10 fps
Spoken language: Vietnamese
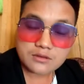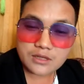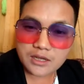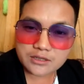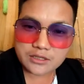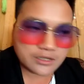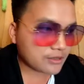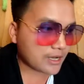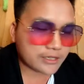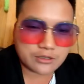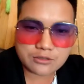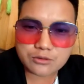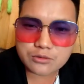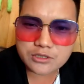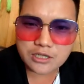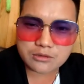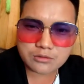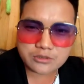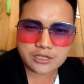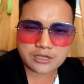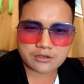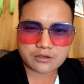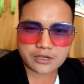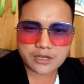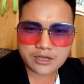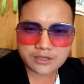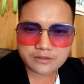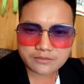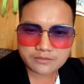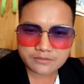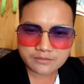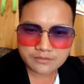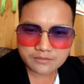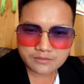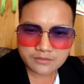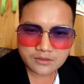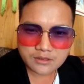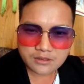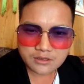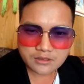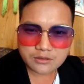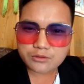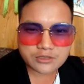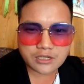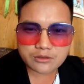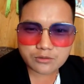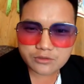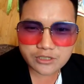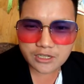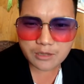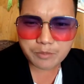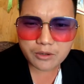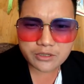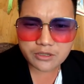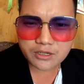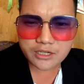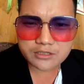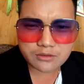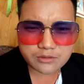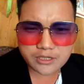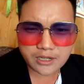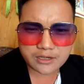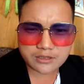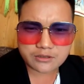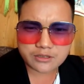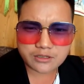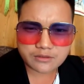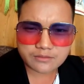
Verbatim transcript: nè tiền này hai cho tú chơi tuôn chê lòn rồi nè hai tú tớ tún chế là bao này cho cây rồng hmm? cha này cứ tì